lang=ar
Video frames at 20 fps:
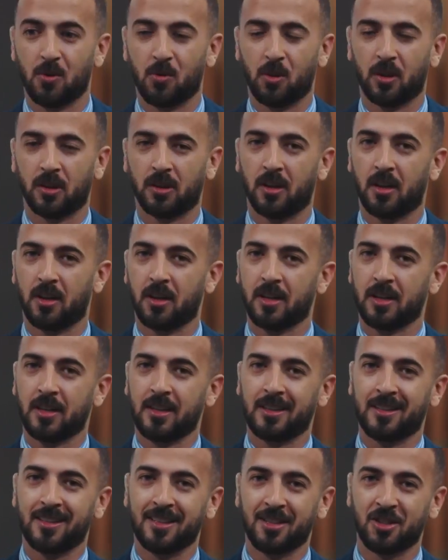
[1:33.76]

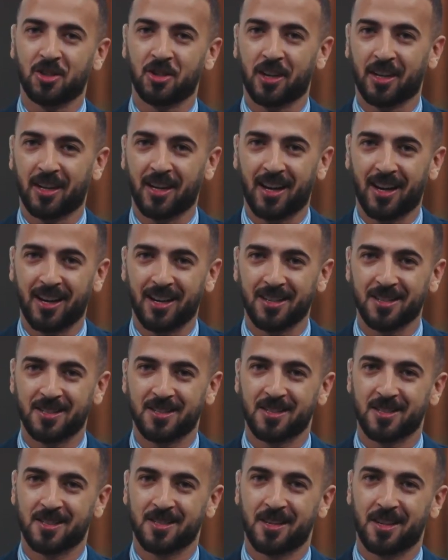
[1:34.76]
والله دي شجاعه
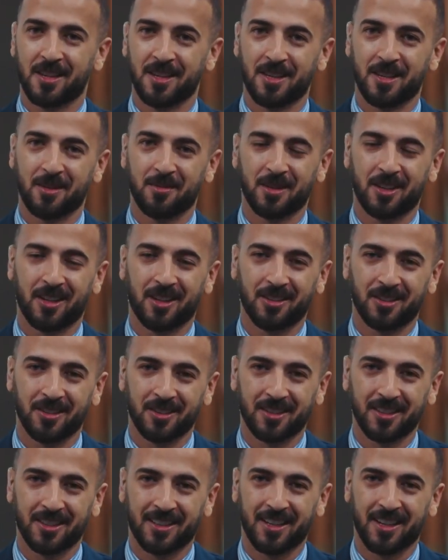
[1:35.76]
استثنائيه من
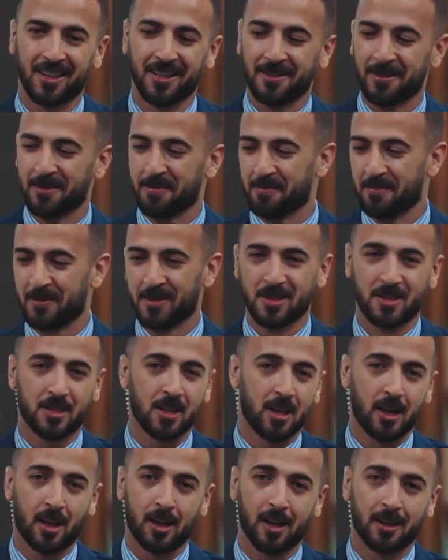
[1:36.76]
حضرتك يعني
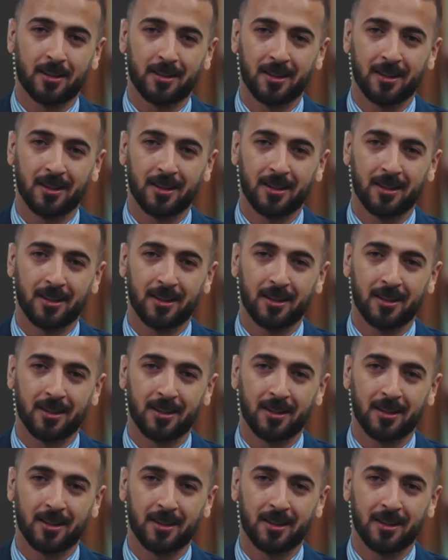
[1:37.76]
بتستاهل عليها